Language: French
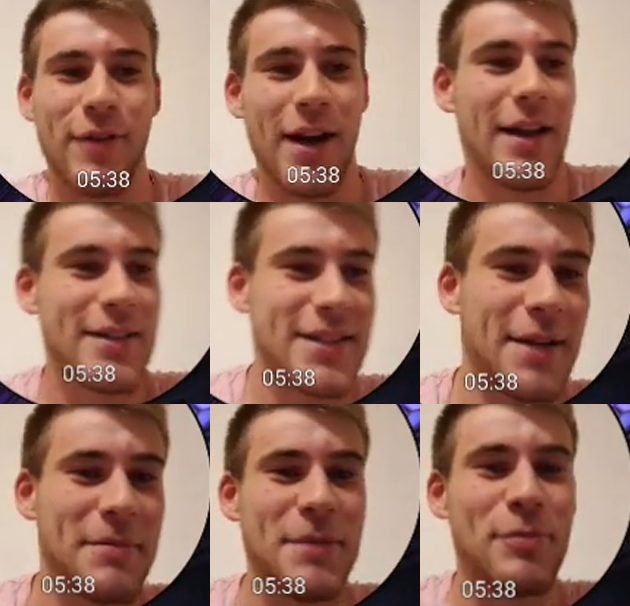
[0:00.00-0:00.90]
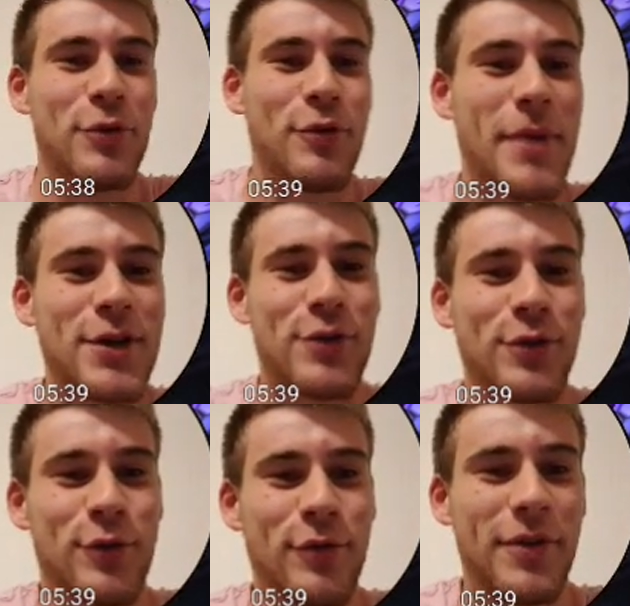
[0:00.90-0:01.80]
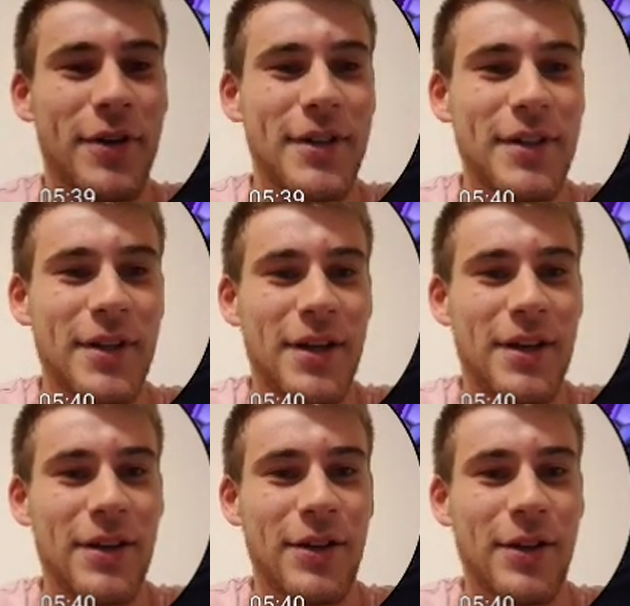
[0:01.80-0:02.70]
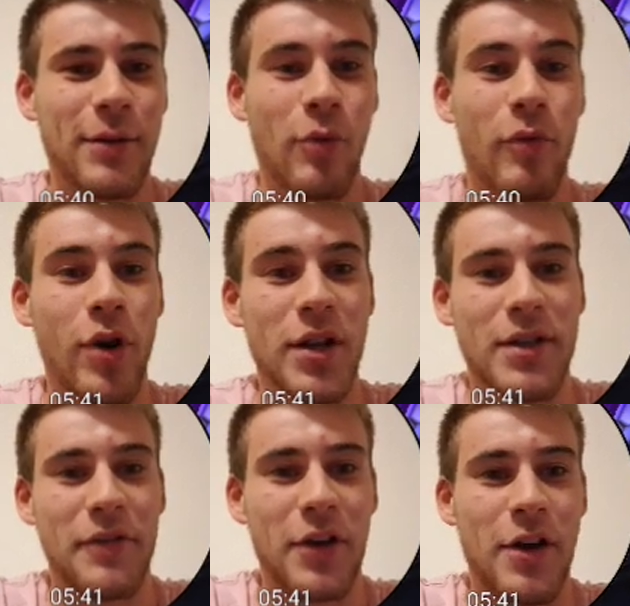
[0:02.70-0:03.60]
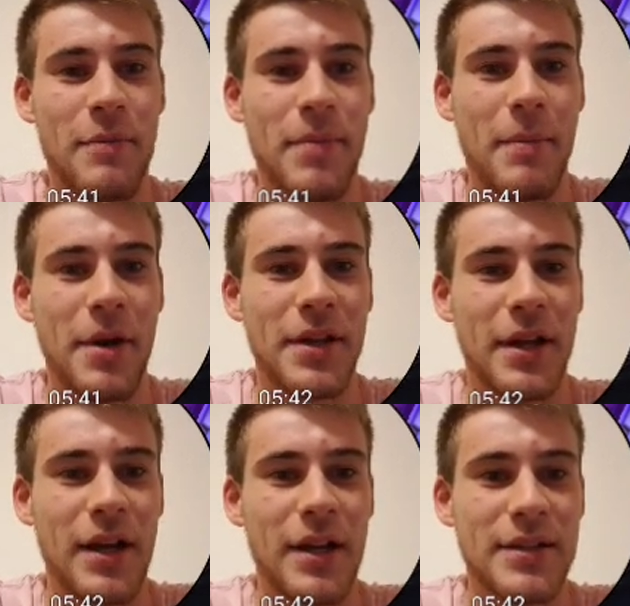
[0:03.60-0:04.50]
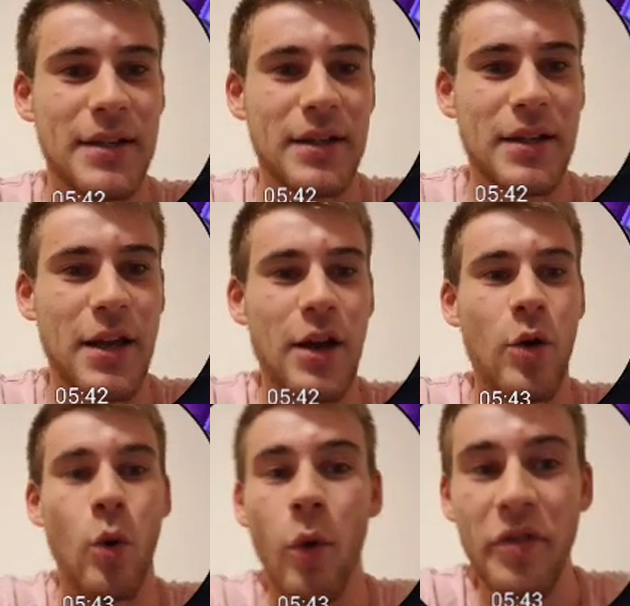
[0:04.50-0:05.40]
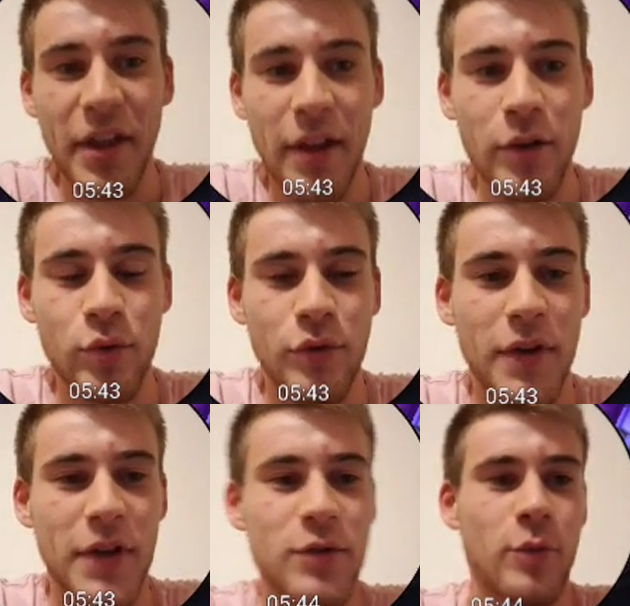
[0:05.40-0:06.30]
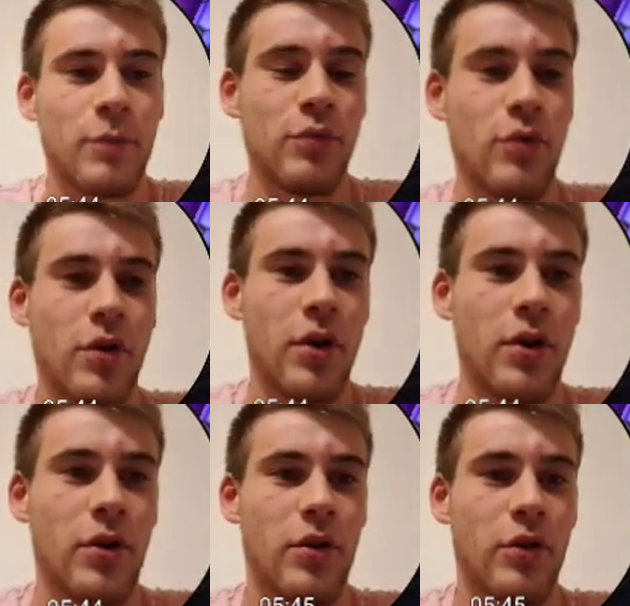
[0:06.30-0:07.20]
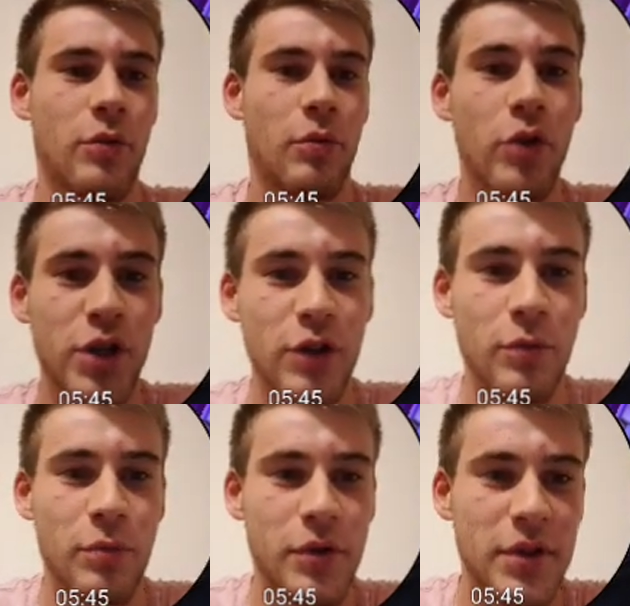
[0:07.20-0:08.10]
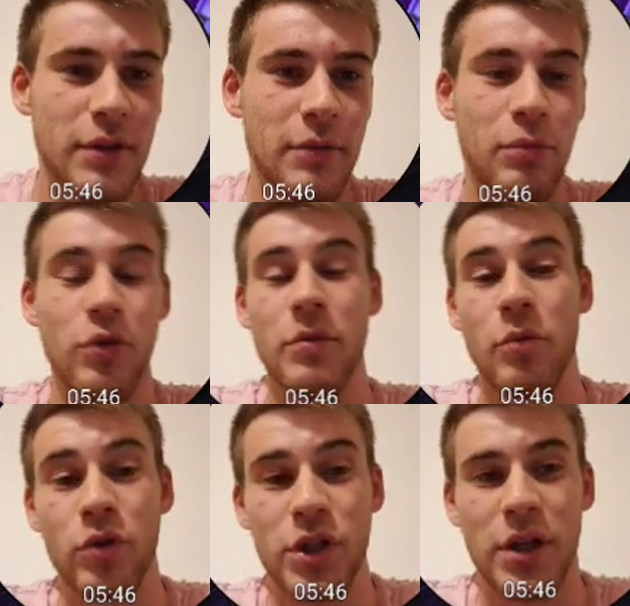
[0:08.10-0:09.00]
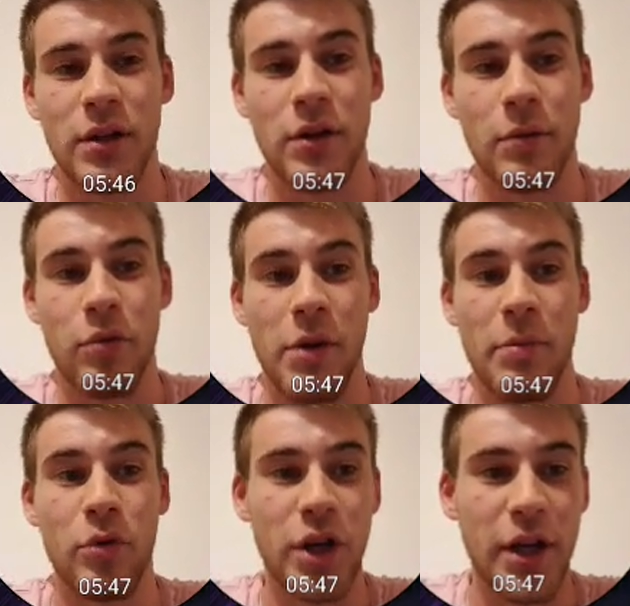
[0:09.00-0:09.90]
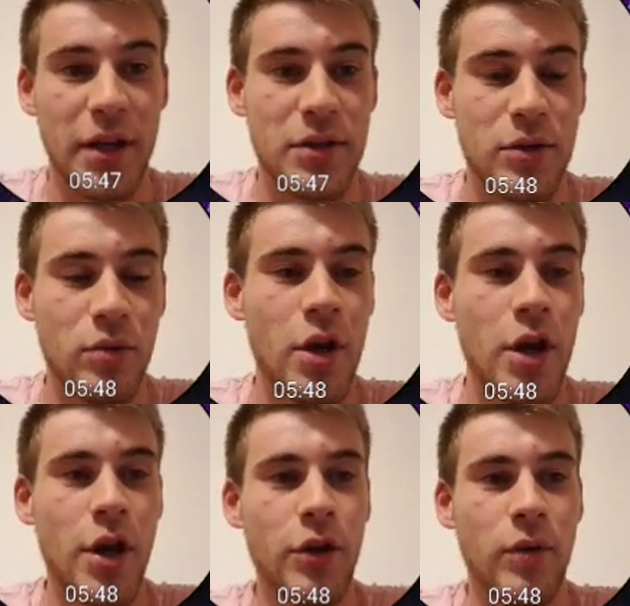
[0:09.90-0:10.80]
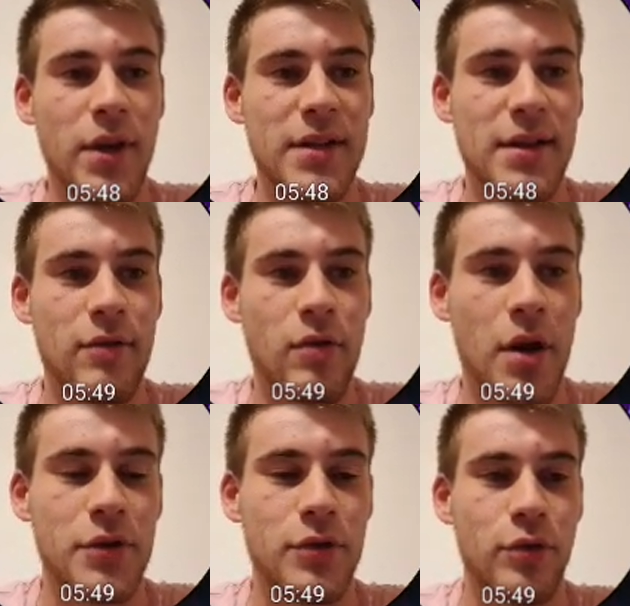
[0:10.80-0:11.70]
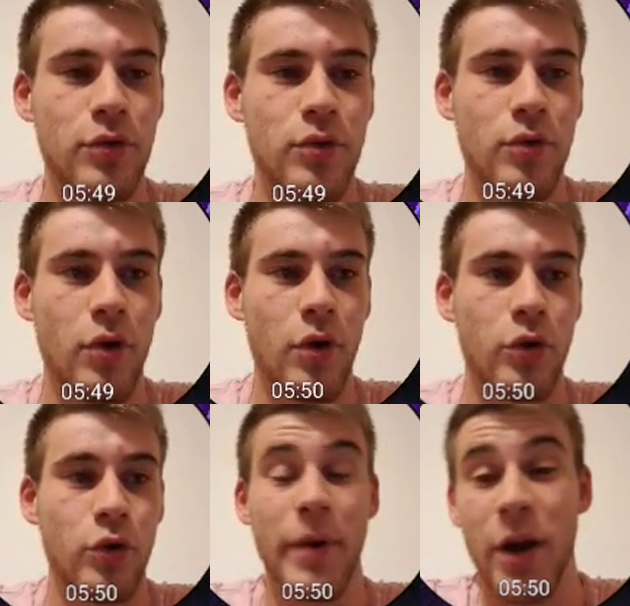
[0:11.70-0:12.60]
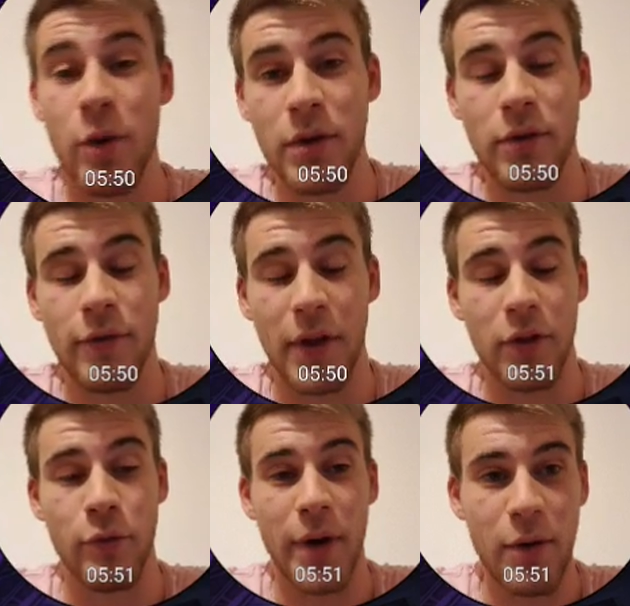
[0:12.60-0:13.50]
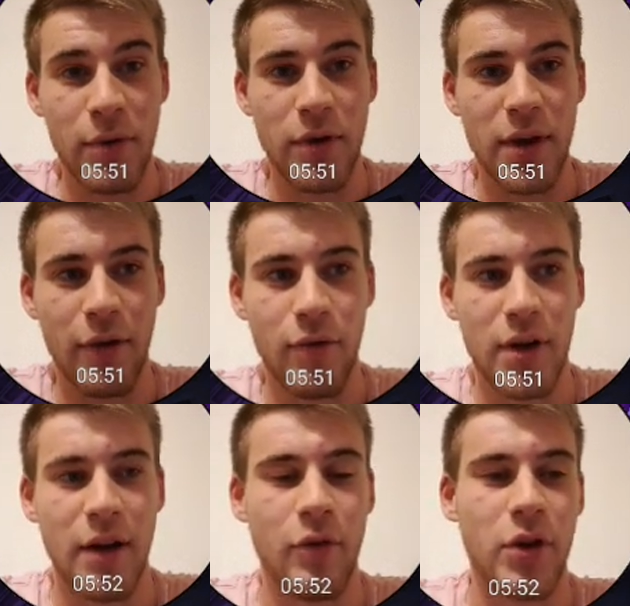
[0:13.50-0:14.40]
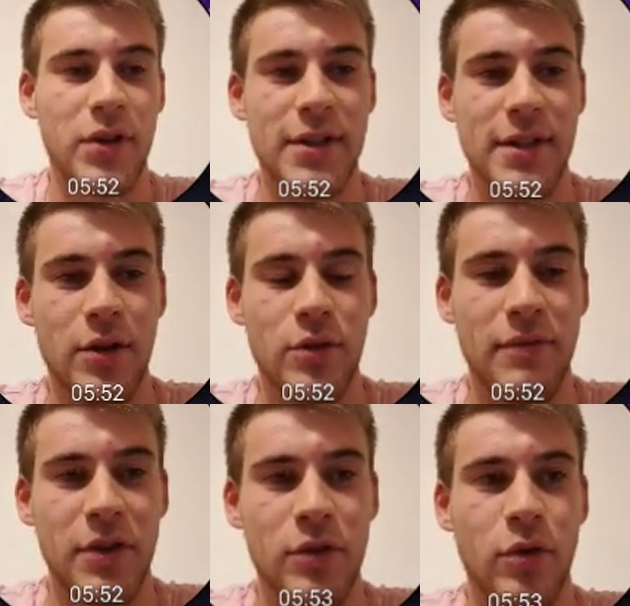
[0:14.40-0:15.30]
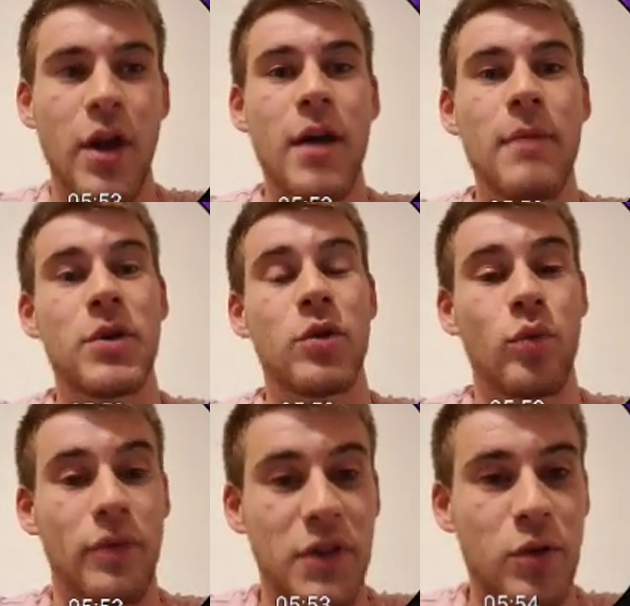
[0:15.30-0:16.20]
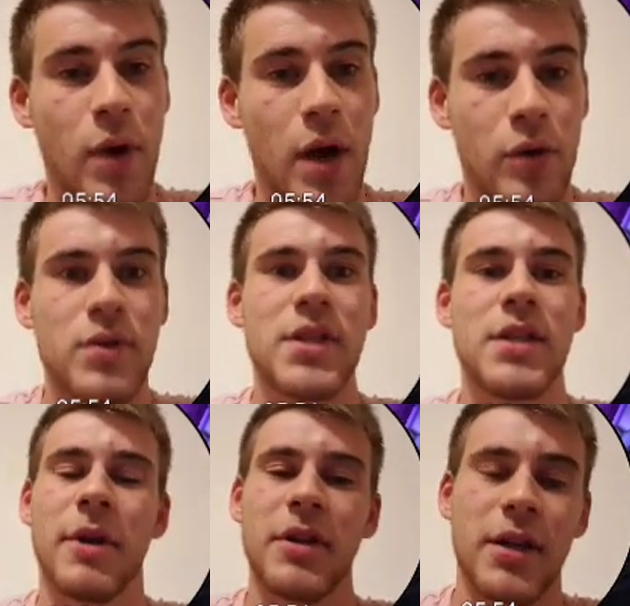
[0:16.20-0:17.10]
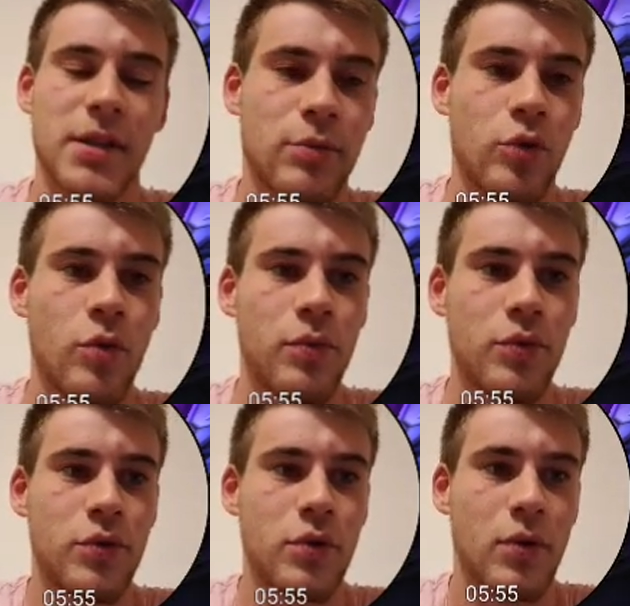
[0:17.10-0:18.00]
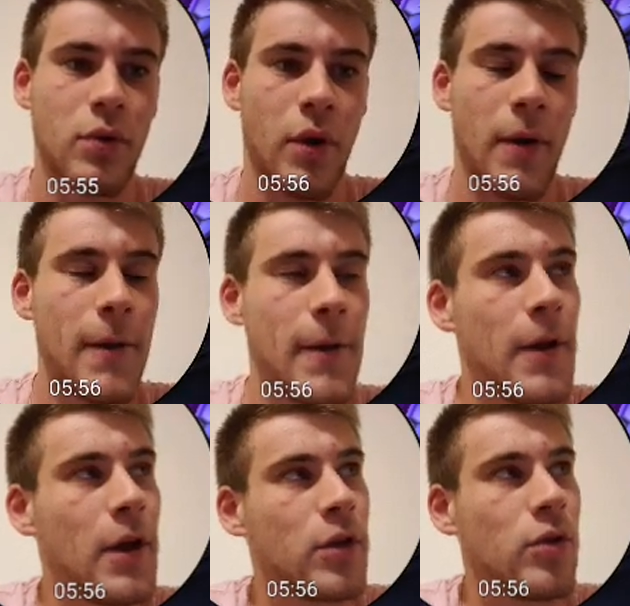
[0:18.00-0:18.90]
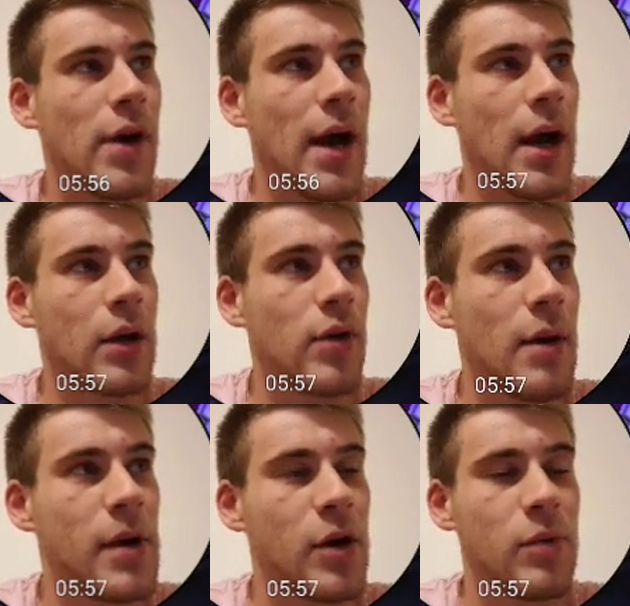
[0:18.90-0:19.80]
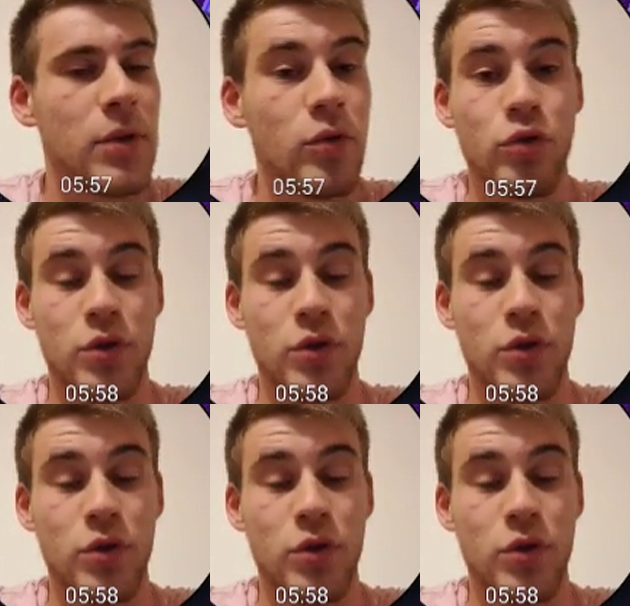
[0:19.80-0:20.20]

Voilà, c'est un petit peu dommage, je trouve. Euh, bon, voilà, ça fait quand même pas mal des classes 5. On reviendra de toute façon pour euh, le prochain euh, pour les prochains, pour les prochains cristaux. Donc à savoir ceux de, Black, enfin de Black Widow Clairvoyant qui sera en ce feature mais surtout Vision Arcus qui m'intéresse beaucoup plus que, que, la, que la Black Widow.